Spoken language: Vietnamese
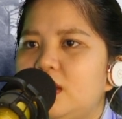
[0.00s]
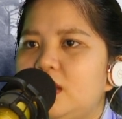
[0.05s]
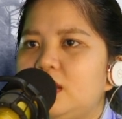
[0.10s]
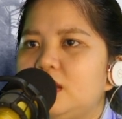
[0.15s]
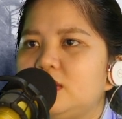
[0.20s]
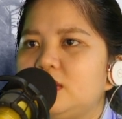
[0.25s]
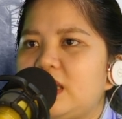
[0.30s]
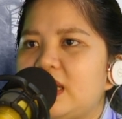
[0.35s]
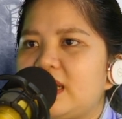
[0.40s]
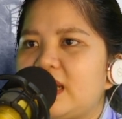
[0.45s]

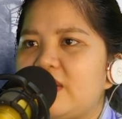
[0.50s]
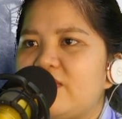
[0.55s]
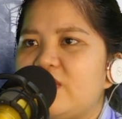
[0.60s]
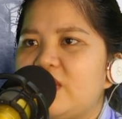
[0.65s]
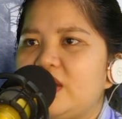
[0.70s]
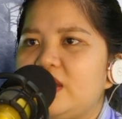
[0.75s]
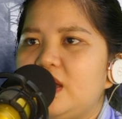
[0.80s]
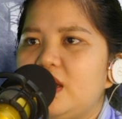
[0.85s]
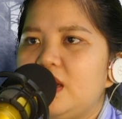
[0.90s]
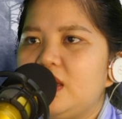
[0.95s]
Hứa Thanh nghe
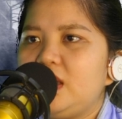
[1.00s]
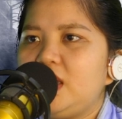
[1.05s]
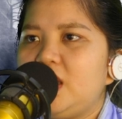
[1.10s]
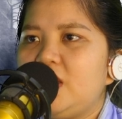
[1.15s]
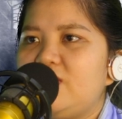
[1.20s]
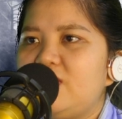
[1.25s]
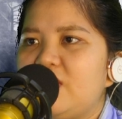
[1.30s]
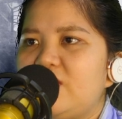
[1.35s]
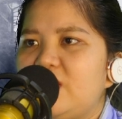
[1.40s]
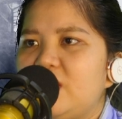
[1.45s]
vậy,
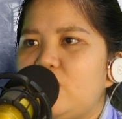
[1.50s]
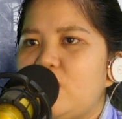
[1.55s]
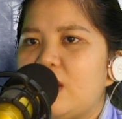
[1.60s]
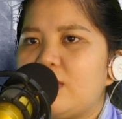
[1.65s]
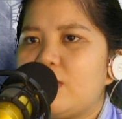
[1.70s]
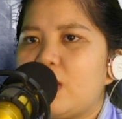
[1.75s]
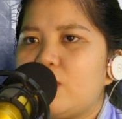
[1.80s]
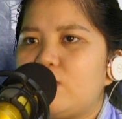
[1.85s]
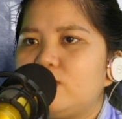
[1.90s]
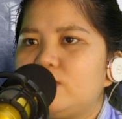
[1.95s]
nhìn về phía
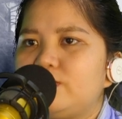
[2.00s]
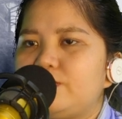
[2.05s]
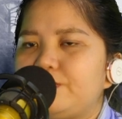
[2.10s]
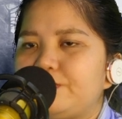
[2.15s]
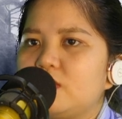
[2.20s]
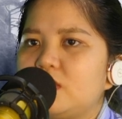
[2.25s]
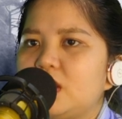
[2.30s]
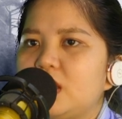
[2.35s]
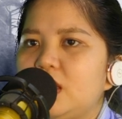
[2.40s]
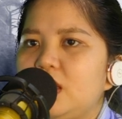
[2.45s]
đoan mộc,
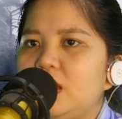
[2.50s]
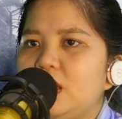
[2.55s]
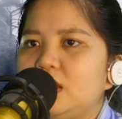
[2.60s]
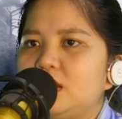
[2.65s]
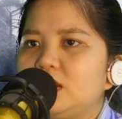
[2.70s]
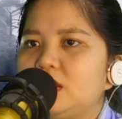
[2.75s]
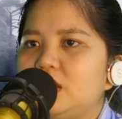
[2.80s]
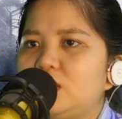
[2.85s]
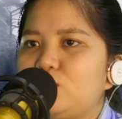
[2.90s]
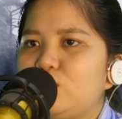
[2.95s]

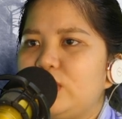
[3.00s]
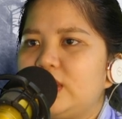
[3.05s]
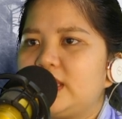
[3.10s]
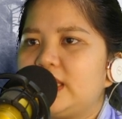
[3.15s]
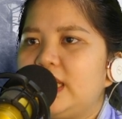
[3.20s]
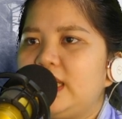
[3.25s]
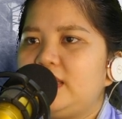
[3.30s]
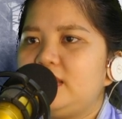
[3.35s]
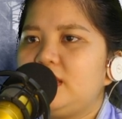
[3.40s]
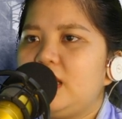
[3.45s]
Nghịch Nguyệt
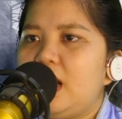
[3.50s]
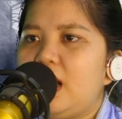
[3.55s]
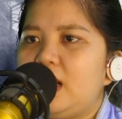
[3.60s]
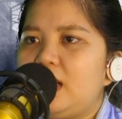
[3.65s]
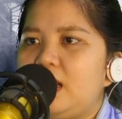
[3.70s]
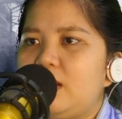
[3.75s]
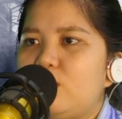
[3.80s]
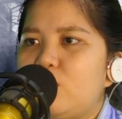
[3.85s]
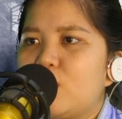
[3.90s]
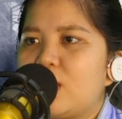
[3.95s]
Điện
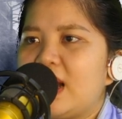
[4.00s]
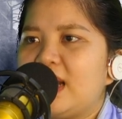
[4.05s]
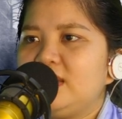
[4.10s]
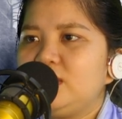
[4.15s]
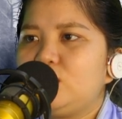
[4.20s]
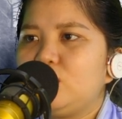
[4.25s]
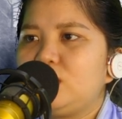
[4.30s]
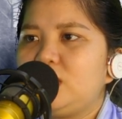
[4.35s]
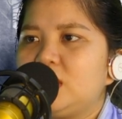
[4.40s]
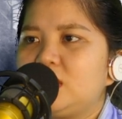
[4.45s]
là một
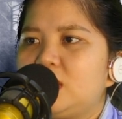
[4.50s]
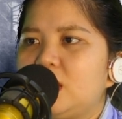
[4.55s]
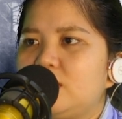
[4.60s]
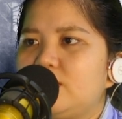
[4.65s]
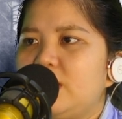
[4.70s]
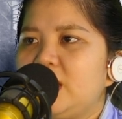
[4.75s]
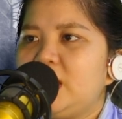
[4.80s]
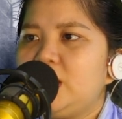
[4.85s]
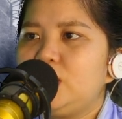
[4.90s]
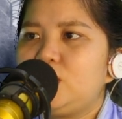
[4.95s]
cái tổ chức
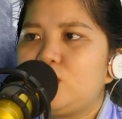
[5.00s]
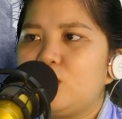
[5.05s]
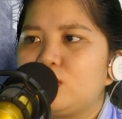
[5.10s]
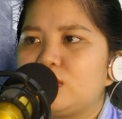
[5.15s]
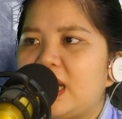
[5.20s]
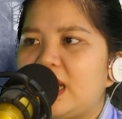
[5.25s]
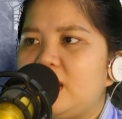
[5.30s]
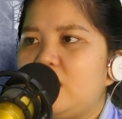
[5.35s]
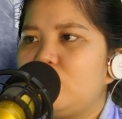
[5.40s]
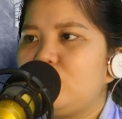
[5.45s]
thần bí
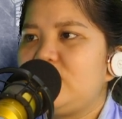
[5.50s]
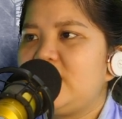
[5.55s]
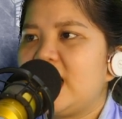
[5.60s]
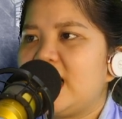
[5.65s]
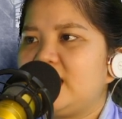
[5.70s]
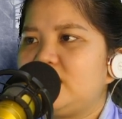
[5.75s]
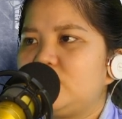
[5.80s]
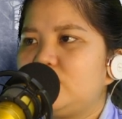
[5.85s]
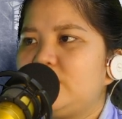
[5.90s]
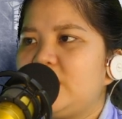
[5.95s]
tồn tại lâu
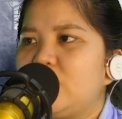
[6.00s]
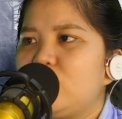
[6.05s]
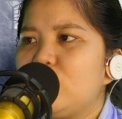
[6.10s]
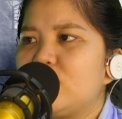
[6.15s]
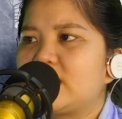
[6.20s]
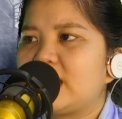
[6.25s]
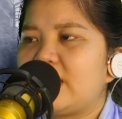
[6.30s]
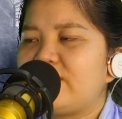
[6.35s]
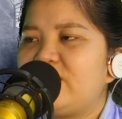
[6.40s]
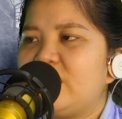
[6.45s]
dài trong tiếng
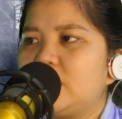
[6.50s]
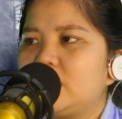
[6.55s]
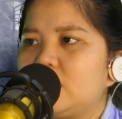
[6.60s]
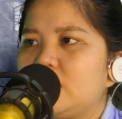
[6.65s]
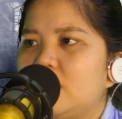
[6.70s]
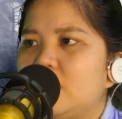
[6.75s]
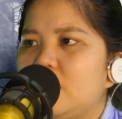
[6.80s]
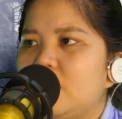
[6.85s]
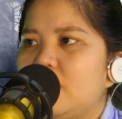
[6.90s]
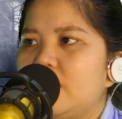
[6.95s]
Nguyệt Đại Vật.
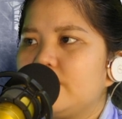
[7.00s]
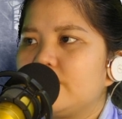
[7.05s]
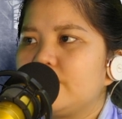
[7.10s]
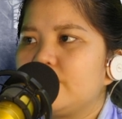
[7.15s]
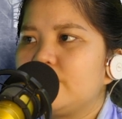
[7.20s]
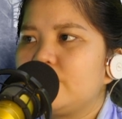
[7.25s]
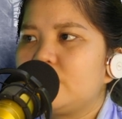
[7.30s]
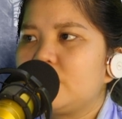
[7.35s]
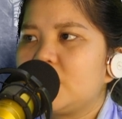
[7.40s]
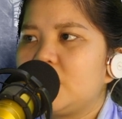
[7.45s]

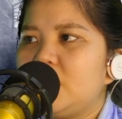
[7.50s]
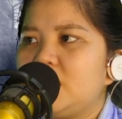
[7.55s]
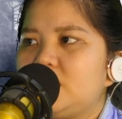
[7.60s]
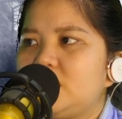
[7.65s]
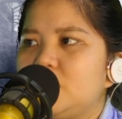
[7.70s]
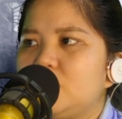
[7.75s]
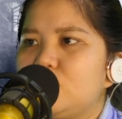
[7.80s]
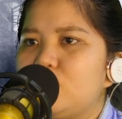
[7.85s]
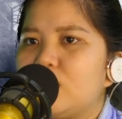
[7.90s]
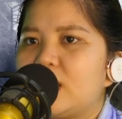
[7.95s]

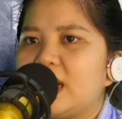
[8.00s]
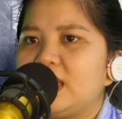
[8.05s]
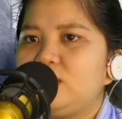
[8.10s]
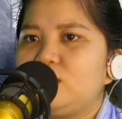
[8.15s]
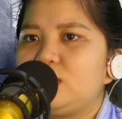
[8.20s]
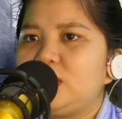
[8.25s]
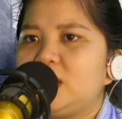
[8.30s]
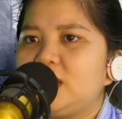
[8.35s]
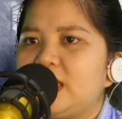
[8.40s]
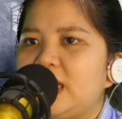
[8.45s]
Lịch sử của
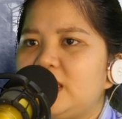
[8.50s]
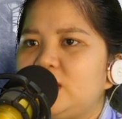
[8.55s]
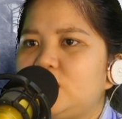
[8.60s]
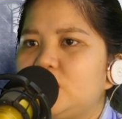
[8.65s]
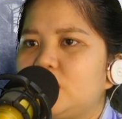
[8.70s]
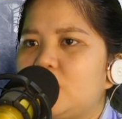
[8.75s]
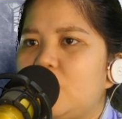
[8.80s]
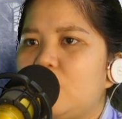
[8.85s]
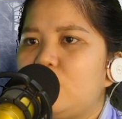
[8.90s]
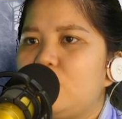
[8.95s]
cái tổ chức này
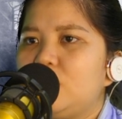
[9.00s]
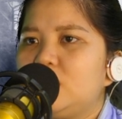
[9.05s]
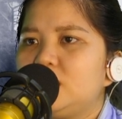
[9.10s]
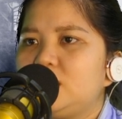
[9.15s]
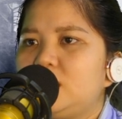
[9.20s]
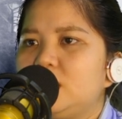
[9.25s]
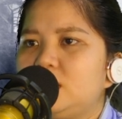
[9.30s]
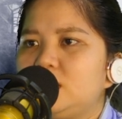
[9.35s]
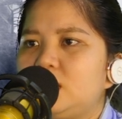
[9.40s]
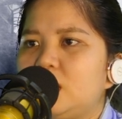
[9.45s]
rất lâu,
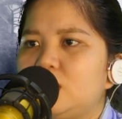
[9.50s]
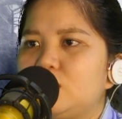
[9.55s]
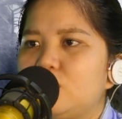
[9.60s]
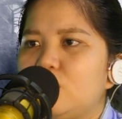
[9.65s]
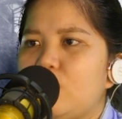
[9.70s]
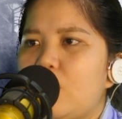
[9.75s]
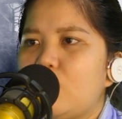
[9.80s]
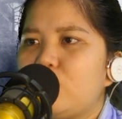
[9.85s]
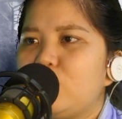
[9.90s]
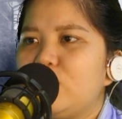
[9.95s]
tương tự
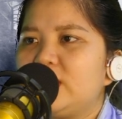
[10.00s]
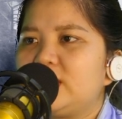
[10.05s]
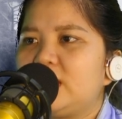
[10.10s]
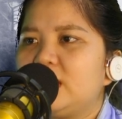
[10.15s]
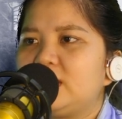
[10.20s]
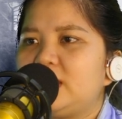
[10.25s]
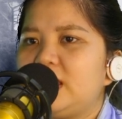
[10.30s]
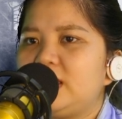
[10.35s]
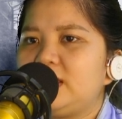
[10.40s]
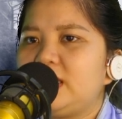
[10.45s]
cũng Hồng Nguyệt
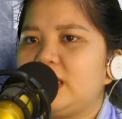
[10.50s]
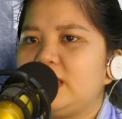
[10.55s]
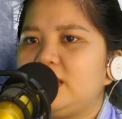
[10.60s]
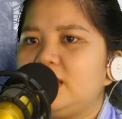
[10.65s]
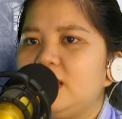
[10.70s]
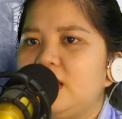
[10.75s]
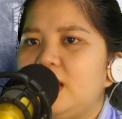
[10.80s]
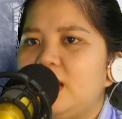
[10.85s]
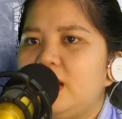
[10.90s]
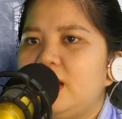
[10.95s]
Thần Điện
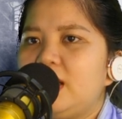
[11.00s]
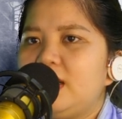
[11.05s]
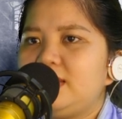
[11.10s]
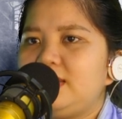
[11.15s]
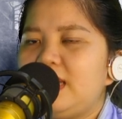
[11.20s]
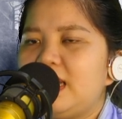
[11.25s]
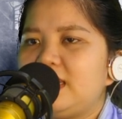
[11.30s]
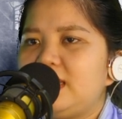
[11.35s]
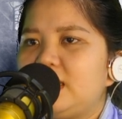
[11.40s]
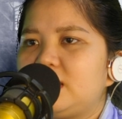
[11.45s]
vậy.
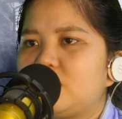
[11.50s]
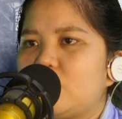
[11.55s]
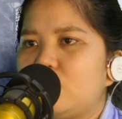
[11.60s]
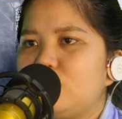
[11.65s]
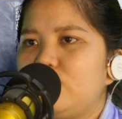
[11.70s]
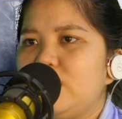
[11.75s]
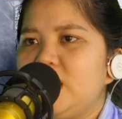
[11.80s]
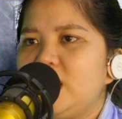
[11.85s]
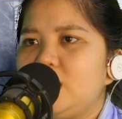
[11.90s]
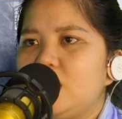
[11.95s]
Lai lịch
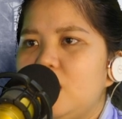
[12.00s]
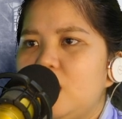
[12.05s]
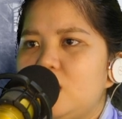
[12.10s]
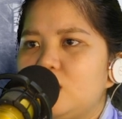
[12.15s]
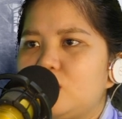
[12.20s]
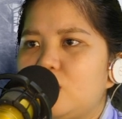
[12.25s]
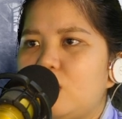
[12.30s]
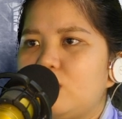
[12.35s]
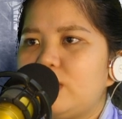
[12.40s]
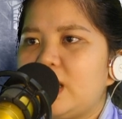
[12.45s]
không biết,
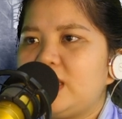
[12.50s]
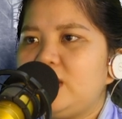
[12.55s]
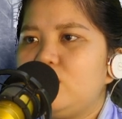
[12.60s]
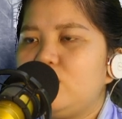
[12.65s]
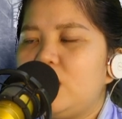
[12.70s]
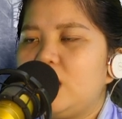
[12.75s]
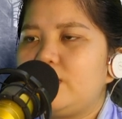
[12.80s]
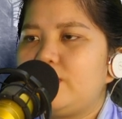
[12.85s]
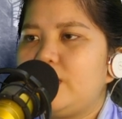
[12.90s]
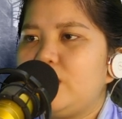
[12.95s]
cũng đã
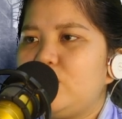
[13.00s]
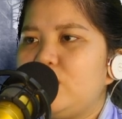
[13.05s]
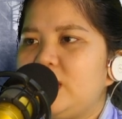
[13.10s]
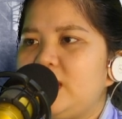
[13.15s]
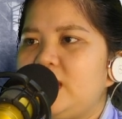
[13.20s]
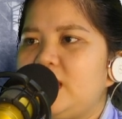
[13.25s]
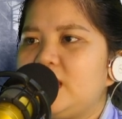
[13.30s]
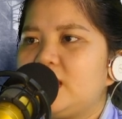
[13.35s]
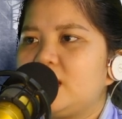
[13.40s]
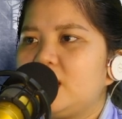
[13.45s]
nhiều lần bị
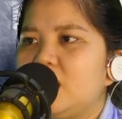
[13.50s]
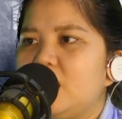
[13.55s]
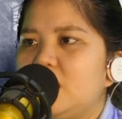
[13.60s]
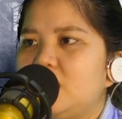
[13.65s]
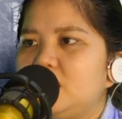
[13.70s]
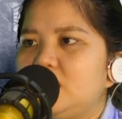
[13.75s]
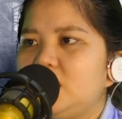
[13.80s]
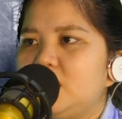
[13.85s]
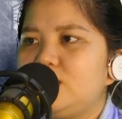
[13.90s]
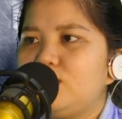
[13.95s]
hủy diệt,
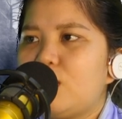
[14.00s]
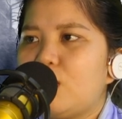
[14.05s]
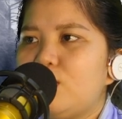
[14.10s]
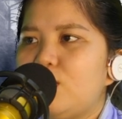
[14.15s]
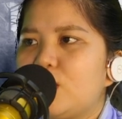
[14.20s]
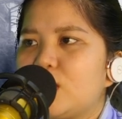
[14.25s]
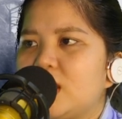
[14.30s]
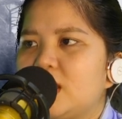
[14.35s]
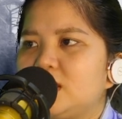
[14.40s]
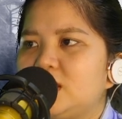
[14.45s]
nhưng
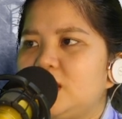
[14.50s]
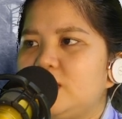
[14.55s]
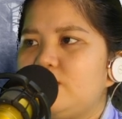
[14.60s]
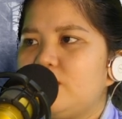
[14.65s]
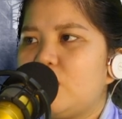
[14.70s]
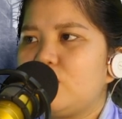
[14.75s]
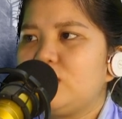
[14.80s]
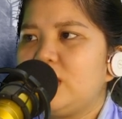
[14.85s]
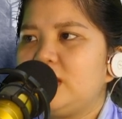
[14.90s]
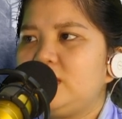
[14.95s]
mỗi một lần
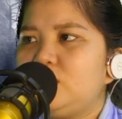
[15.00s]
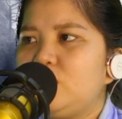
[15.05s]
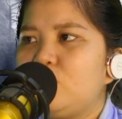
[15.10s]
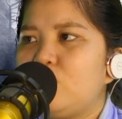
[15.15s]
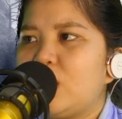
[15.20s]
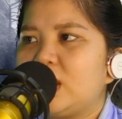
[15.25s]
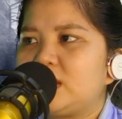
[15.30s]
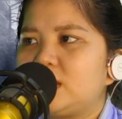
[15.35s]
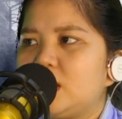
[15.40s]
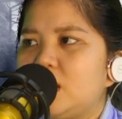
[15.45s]
xích mẫu đến
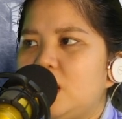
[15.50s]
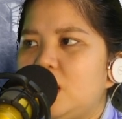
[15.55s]
thu hoạch.